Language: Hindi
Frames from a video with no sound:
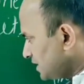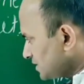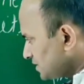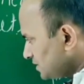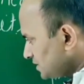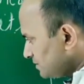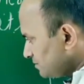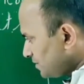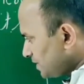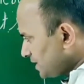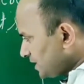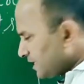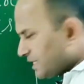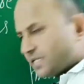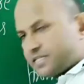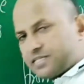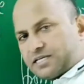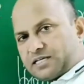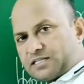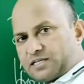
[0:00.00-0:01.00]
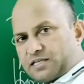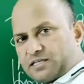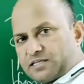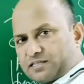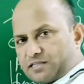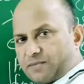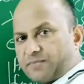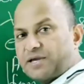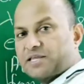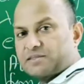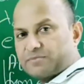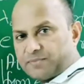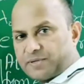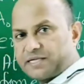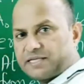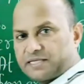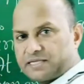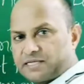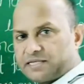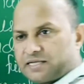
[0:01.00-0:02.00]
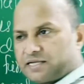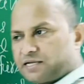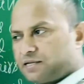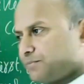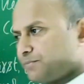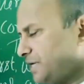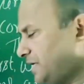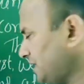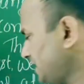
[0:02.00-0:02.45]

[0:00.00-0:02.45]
डेंसिटी बढ़ने के साथ साथ इसका मास वेरी करेगा